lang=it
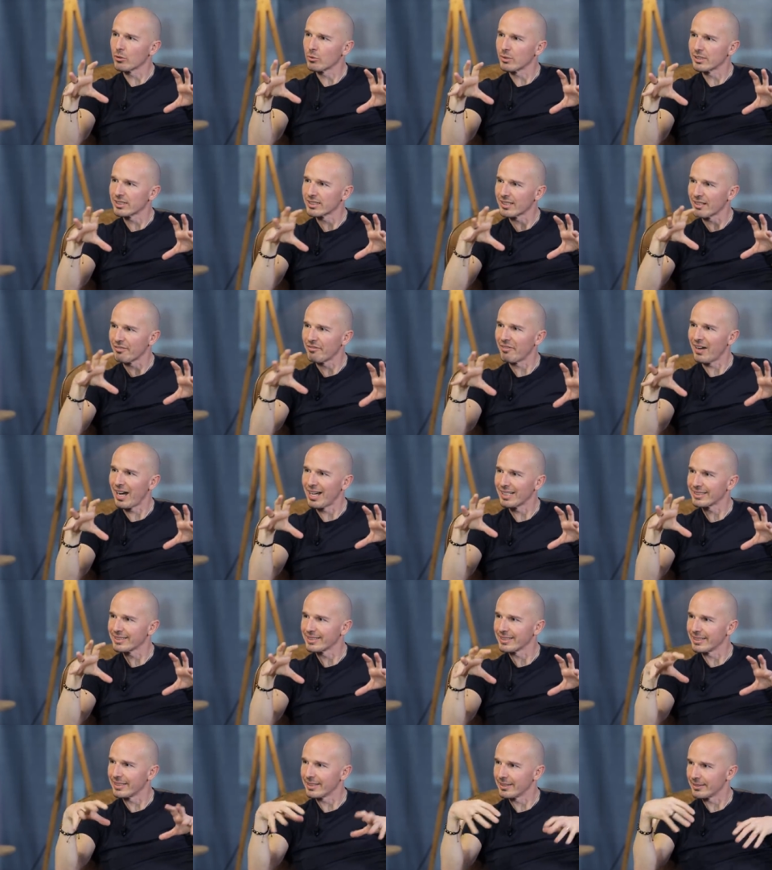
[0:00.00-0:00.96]
questa
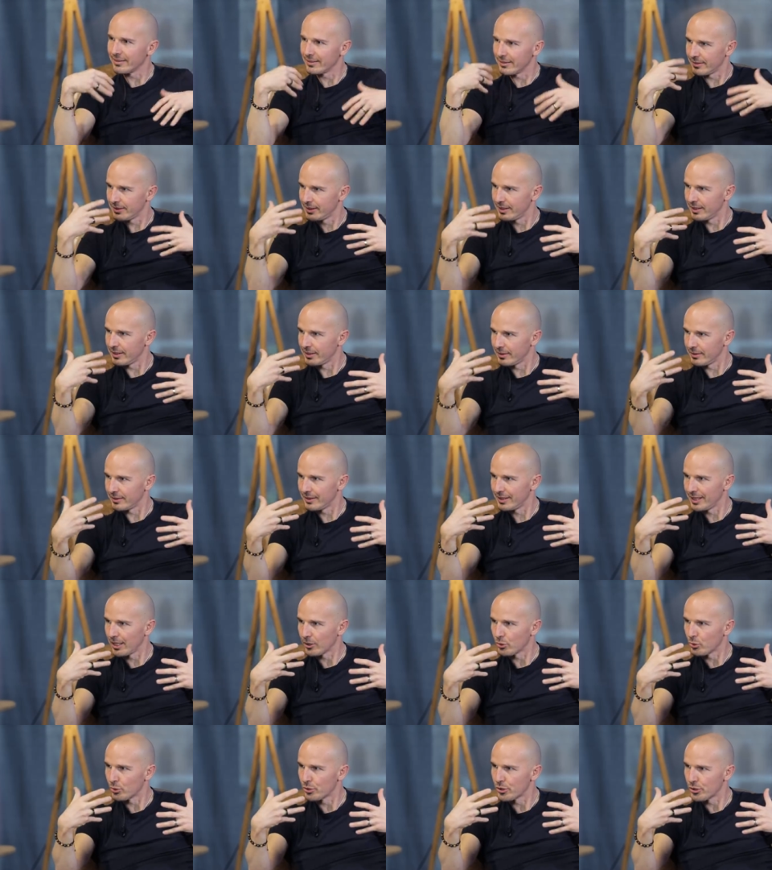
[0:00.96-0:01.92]
fase di, di
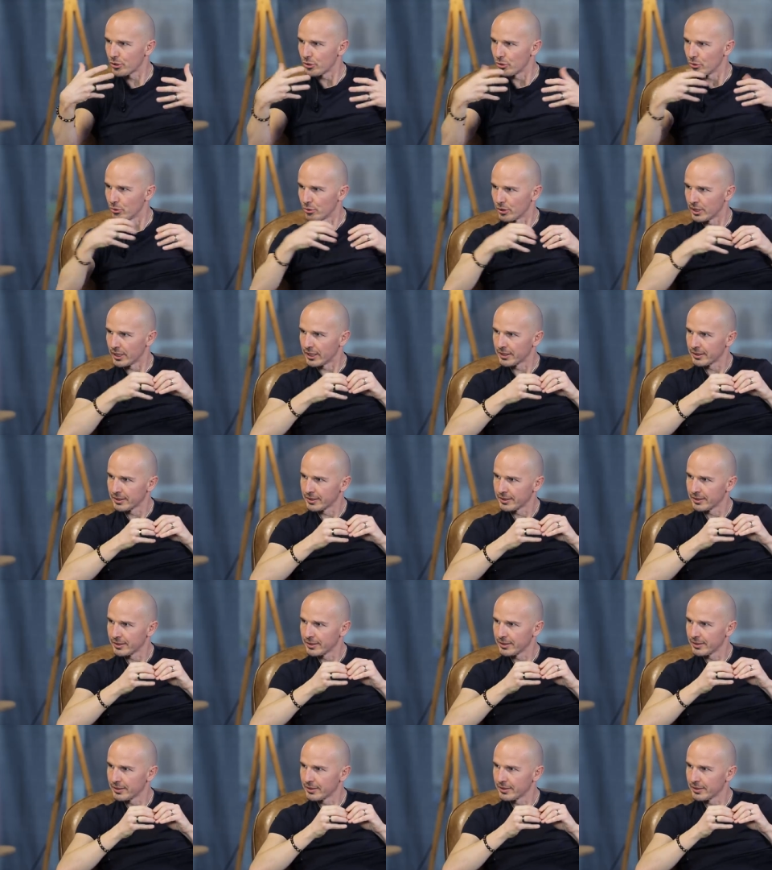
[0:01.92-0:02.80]
adozione?